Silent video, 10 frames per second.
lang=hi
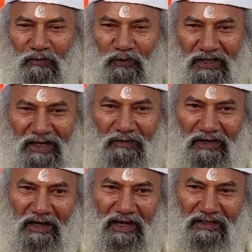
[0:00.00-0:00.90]
कोई
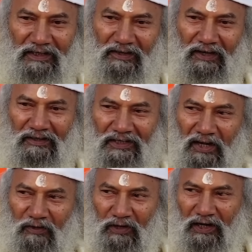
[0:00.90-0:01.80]
खबर है कि कल
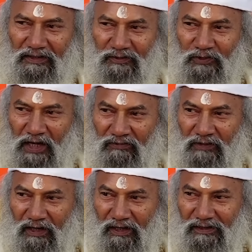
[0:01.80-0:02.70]
क्या होगा तू
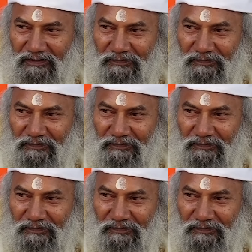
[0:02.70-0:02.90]
जानता है